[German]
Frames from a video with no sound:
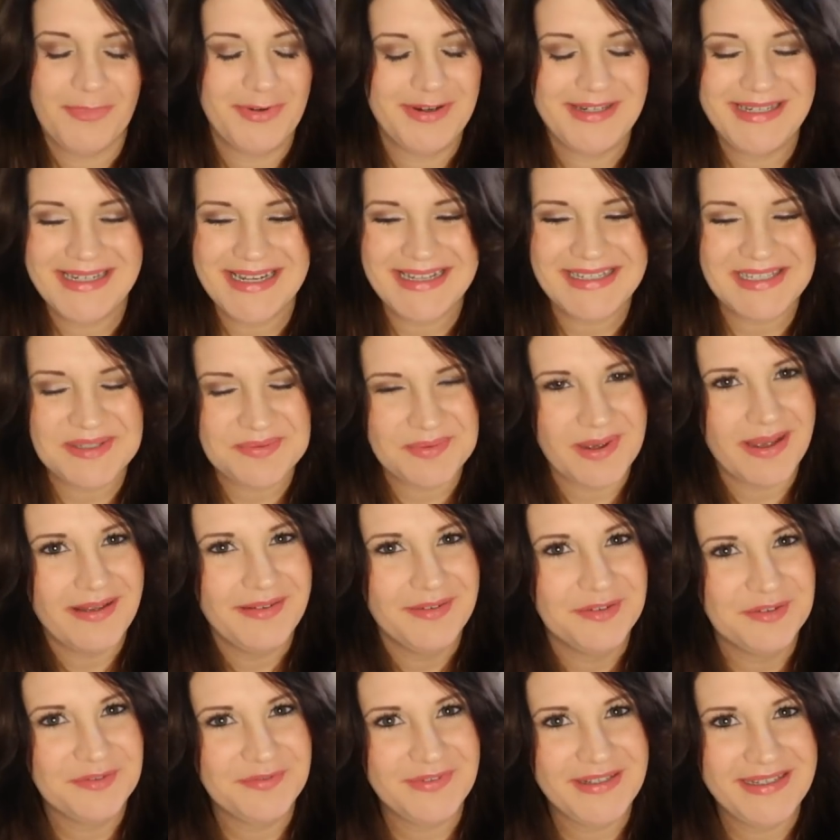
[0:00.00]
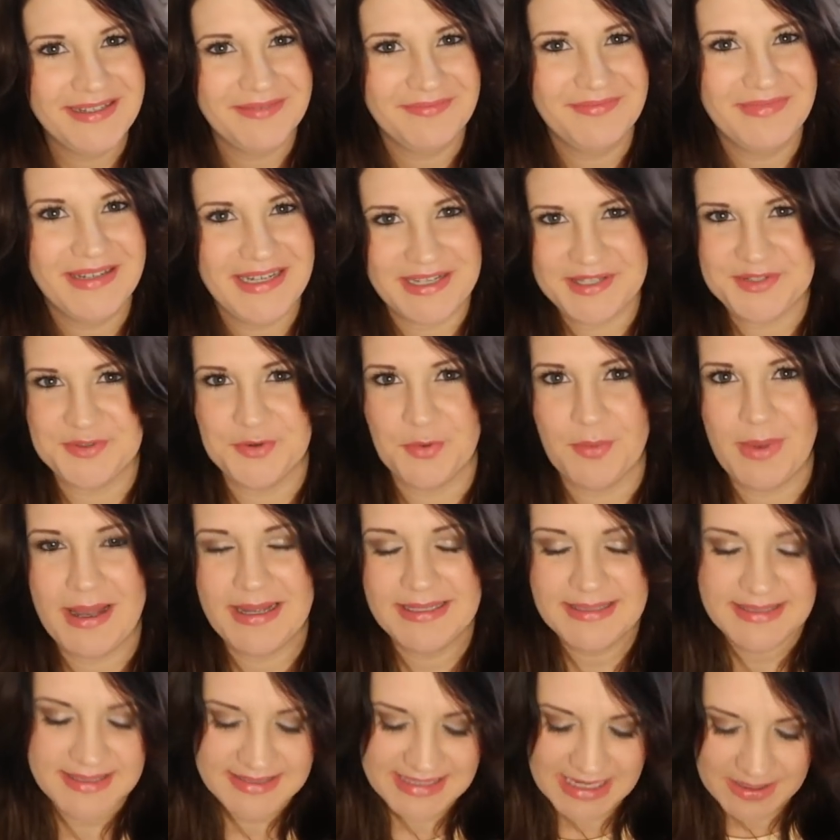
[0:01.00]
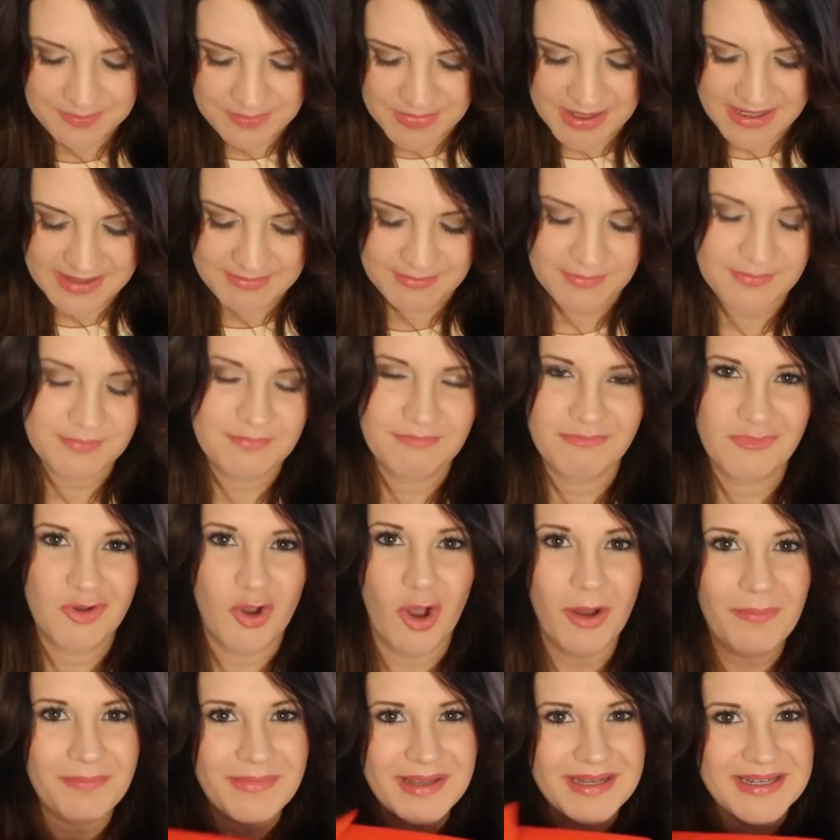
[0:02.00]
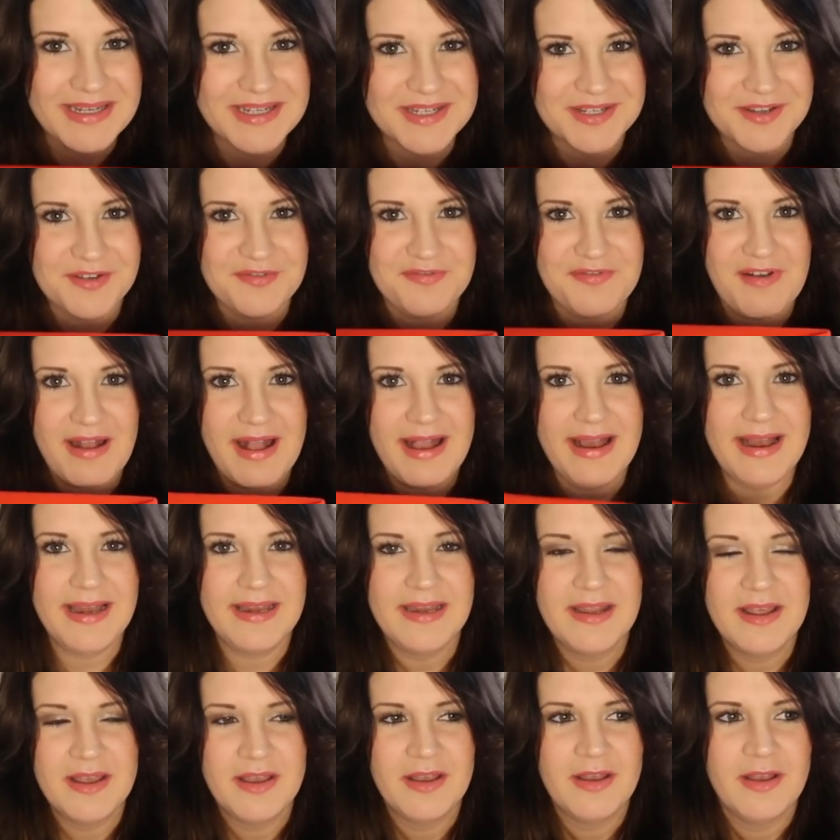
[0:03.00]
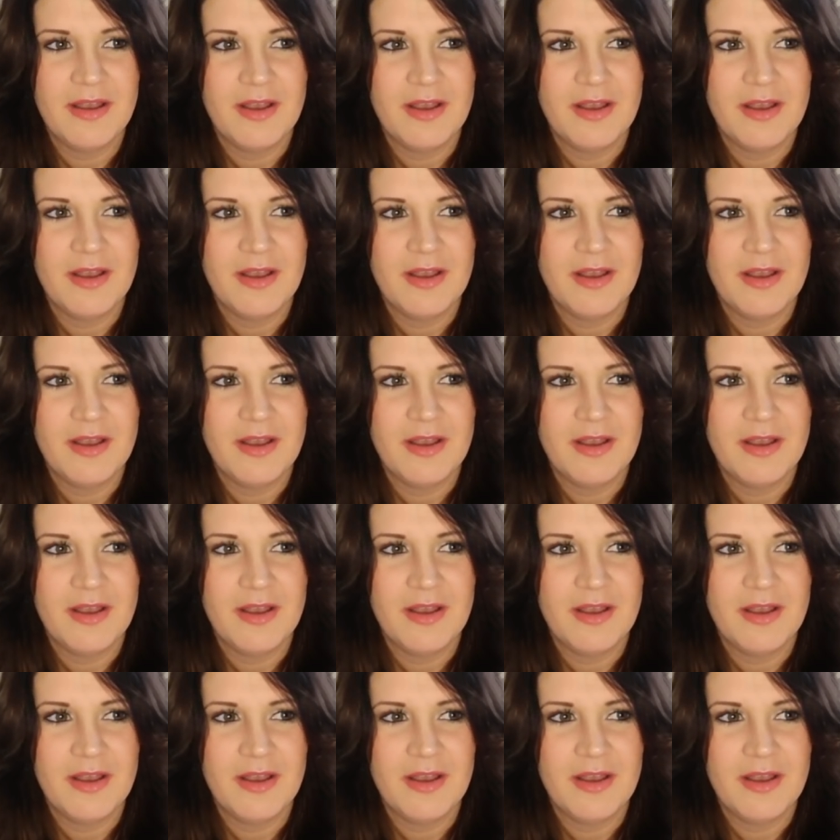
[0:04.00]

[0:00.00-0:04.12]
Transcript: Und das war irgendwie nicht so meins. Das hat mir im Kombi nicht gefallen